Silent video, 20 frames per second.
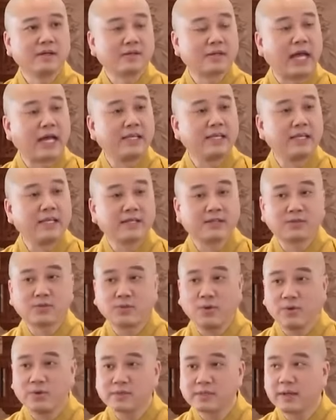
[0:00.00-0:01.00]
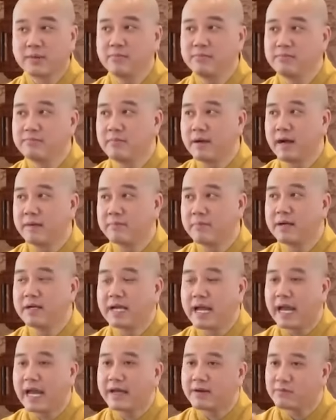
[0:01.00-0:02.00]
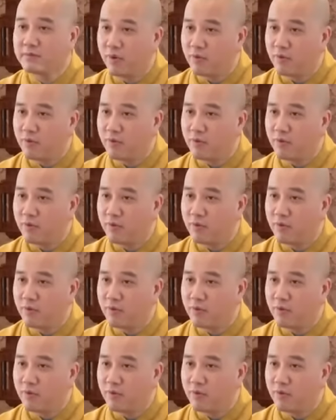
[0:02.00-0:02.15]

tại vì cuộc sống mà bất an